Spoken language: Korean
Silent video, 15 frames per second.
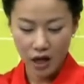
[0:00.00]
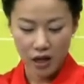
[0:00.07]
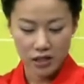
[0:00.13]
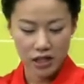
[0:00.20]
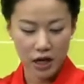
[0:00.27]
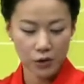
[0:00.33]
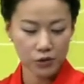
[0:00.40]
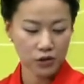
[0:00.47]

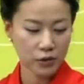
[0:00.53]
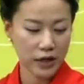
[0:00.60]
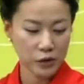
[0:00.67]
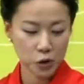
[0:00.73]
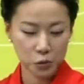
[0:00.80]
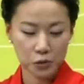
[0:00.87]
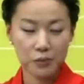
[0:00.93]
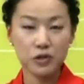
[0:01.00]
자, 오늘
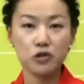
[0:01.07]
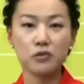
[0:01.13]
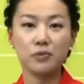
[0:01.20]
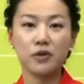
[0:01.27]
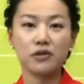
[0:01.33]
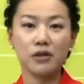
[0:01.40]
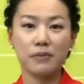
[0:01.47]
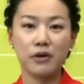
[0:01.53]
왕초보 필수
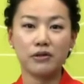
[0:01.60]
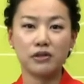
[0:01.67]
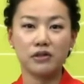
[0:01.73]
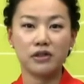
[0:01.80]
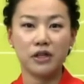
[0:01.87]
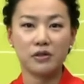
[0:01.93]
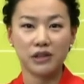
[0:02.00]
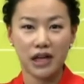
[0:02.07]
표현을
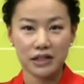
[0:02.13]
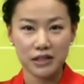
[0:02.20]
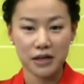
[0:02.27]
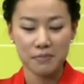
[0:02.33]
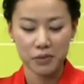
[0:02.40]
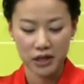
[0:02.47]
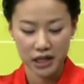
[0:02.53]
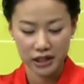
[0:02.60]
배웠던 내용 다시
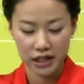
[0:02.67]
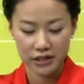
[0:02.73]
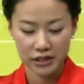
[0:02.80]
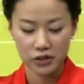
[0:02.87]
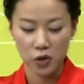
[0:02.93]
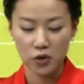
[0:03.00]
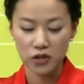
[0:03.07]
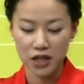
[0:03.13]
한번 하나씩
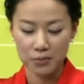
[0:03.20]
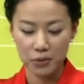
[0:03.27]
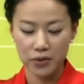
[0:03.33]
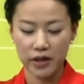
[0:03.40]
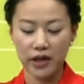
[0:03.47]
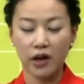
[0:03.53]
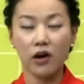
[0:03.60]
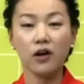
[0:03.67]
정리해
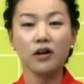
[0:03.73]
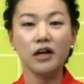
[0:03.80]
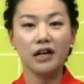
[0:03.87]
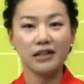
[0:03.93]
볼게요.